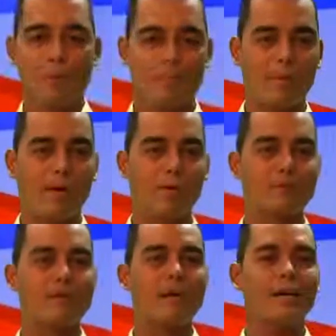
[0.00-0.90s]

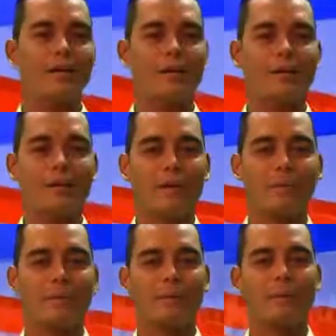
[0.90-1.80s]
Mahusay!
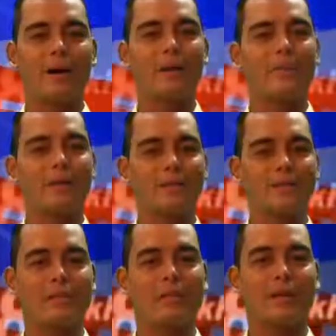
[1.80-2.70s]
Iba't iba ang
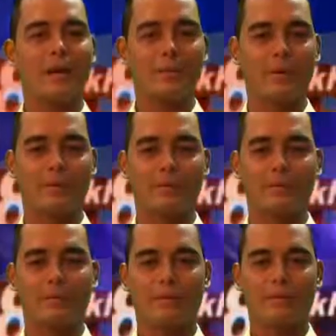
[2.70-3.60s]
pantas na ginamit.
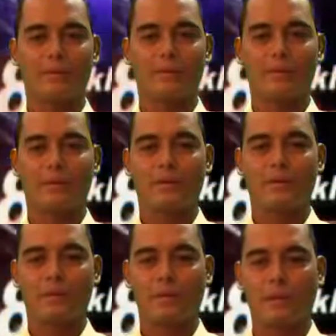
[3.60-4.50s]

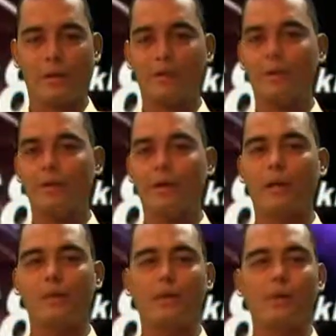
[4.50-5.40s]
Ngayon,
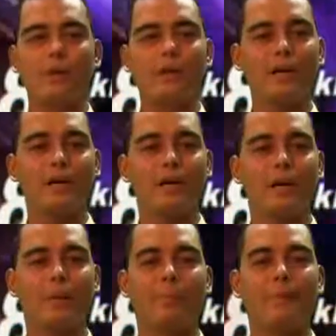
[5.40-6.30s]
ay tukuyin natin
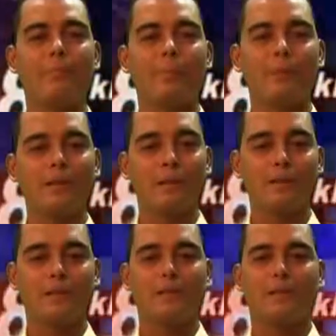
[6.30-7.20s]
ang iba't ibang
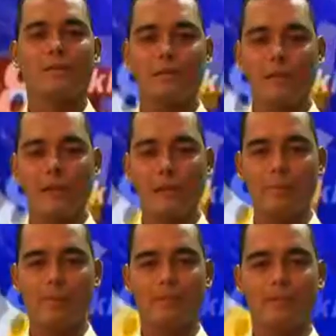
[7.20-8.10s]
pantas na
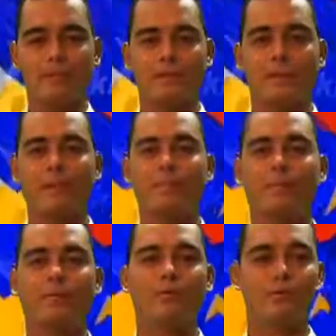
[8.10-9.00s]
ginamit sa
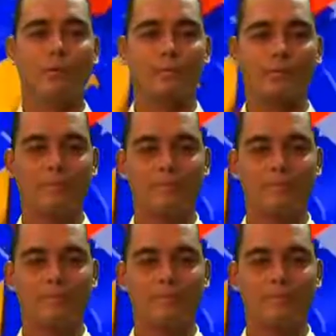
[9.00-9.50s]
pangungusap.